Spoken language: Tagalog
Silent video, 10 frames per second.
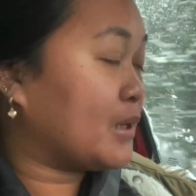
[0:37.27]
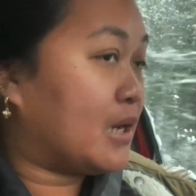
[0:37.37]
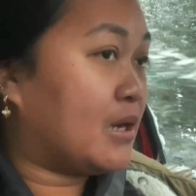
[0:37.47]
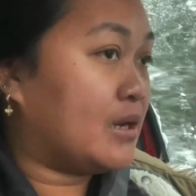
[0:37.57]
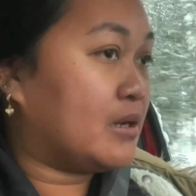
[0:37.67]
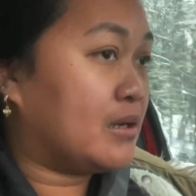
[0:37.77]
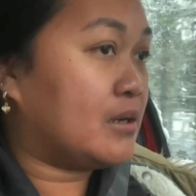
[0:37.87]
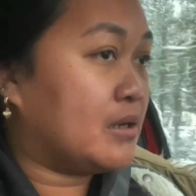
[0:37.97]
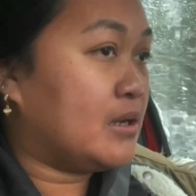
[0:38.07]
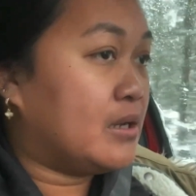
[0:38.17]
uh,
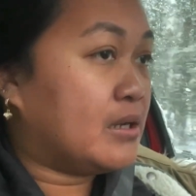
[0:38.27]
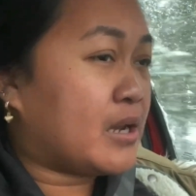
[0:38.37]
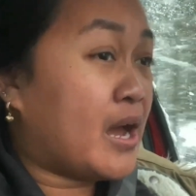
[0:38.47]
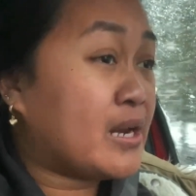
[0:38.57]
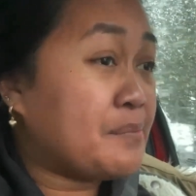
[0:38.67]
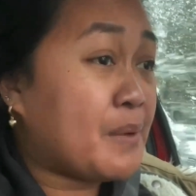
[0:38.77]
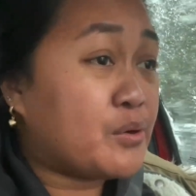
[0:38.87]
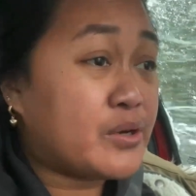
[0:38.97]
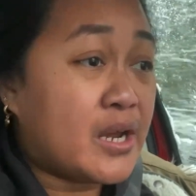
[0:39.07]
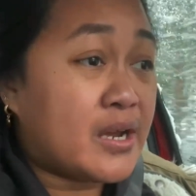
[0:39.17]
naghahanap
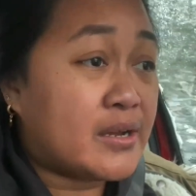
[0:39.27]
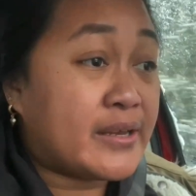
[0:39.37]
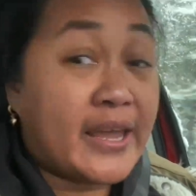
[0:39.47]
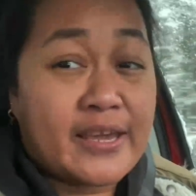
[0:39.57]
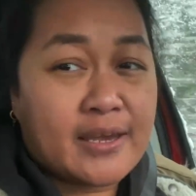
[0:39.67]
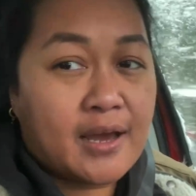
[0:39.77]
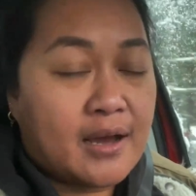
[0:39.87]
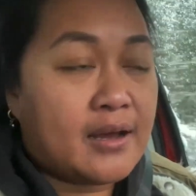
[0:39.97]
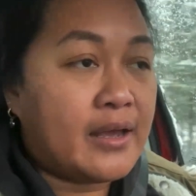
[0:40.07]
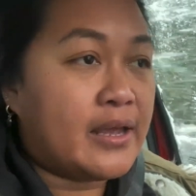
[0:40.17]
ako ng cake ka.
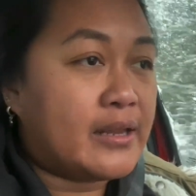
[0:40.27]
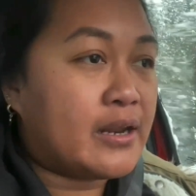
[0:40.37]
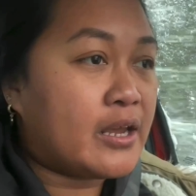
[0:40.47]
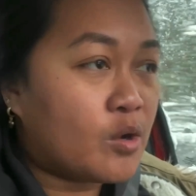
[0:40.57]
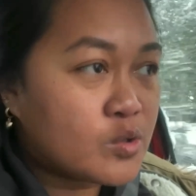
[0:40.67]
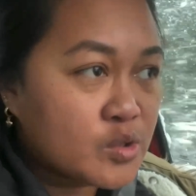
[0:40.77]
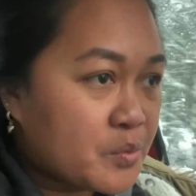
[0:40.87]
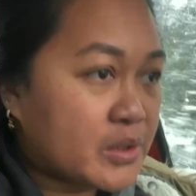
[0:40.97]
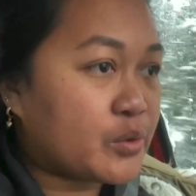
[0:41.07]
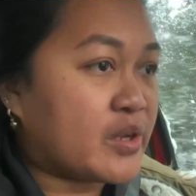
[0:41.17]
And I also
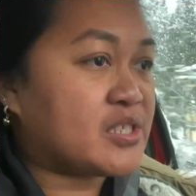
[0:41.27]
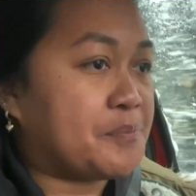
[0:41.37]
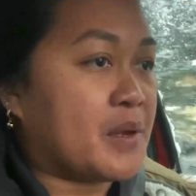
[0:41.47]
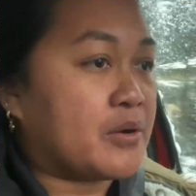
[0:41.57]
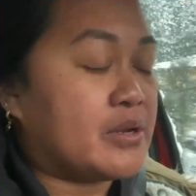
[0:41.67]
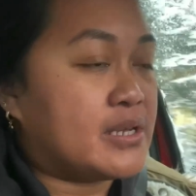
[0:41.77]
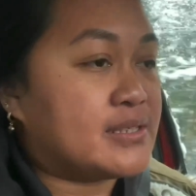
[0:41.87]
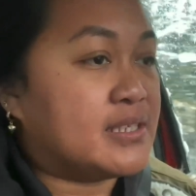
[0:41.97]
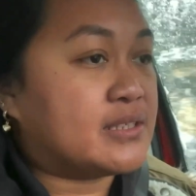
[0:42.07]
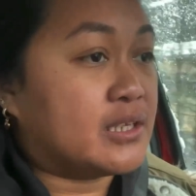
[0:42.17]
want to
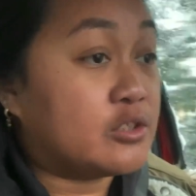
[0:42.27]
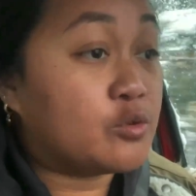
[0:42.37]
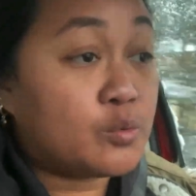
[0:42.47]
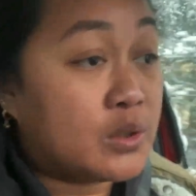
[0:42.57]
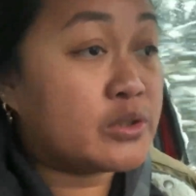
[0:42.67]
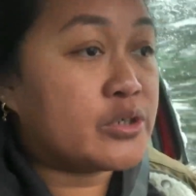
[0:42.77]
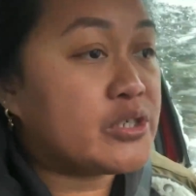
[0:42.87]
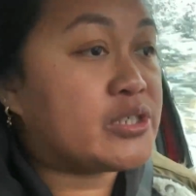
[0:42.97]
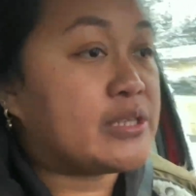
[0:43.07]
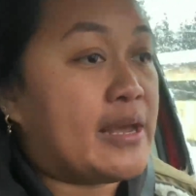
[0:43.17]
experience it and to
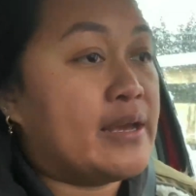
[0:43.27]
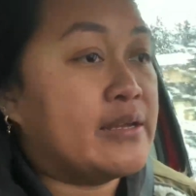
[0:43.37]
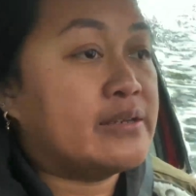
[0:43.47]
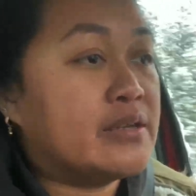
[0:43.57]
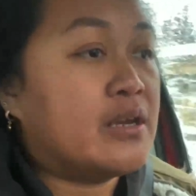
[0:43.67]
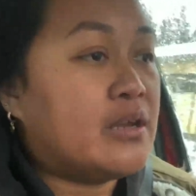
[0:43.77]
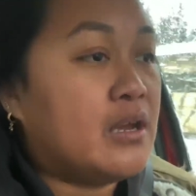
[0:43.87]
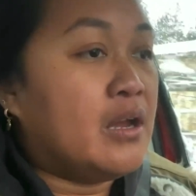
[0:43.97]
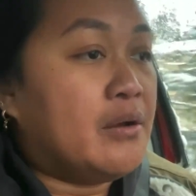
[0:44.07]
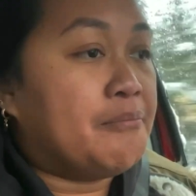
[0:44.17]
understand
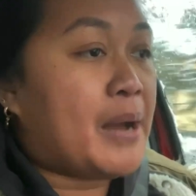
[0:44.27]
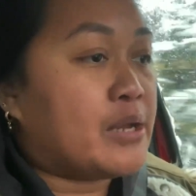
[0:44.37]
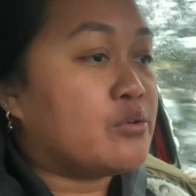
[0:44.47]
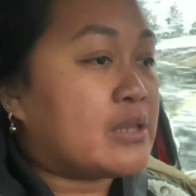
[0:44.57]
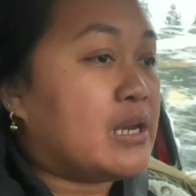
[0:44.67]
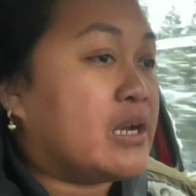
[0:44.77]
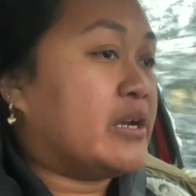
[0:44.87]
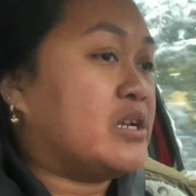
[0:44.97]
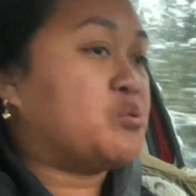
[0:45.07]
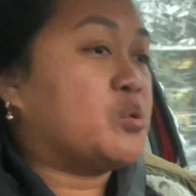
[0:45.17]
paano
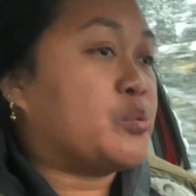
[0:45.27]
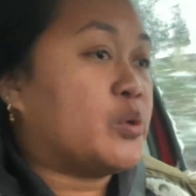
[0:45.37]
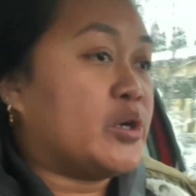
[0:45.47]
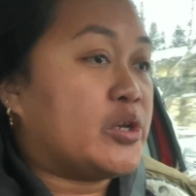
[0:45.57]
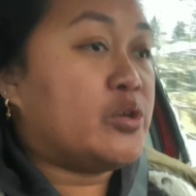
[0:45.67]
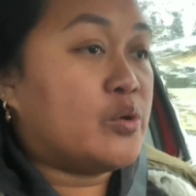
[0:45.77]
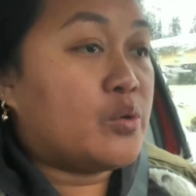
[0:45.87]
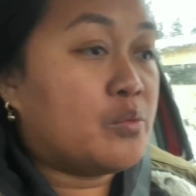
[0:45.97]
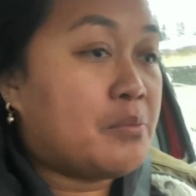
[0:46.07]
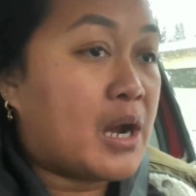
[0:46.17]
talaga nag-work yung
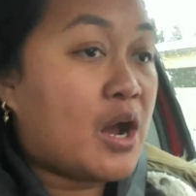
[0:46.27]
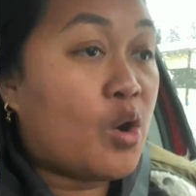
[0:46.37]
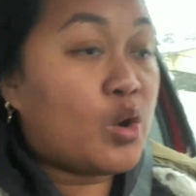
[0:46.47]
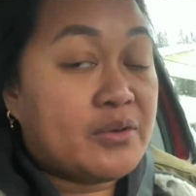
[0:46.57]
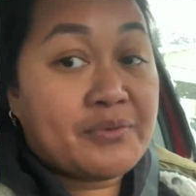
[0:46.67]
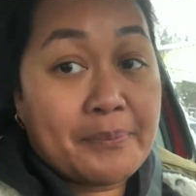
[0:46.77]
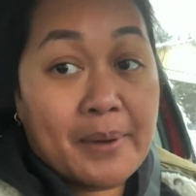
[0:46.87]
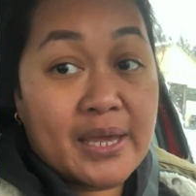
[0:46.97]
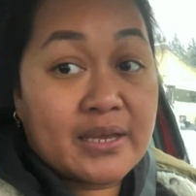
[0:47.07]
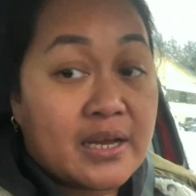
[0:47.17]
mga hoiva
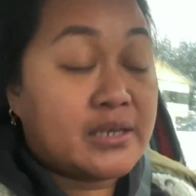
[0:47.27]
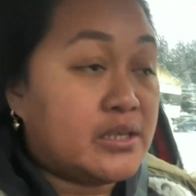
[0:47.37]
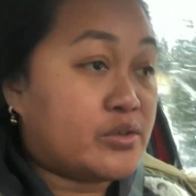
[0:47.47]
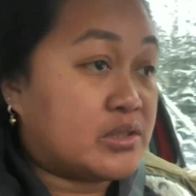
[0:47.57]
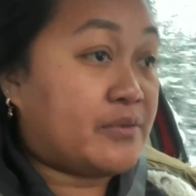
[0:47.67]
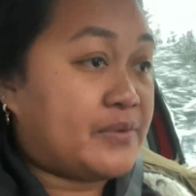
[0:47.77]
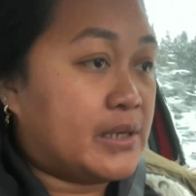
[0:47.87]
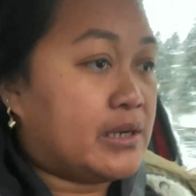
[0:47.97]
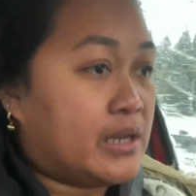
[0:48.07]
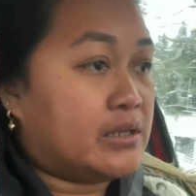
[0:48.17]
ka dito sa
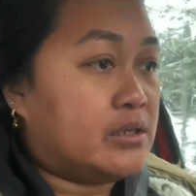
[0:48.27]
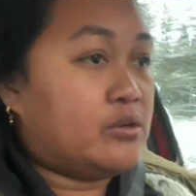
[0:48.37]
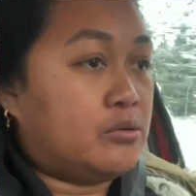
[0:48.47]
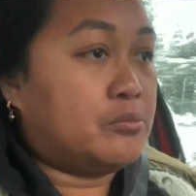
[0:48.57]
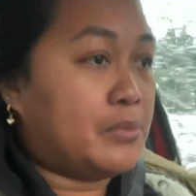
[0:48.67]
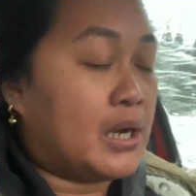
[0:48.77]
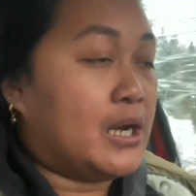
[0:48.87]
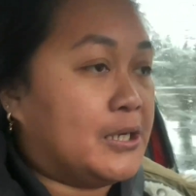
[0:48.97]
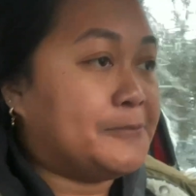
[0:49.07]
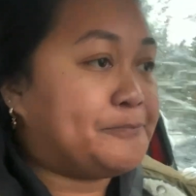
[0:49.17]
Finland. Yung mga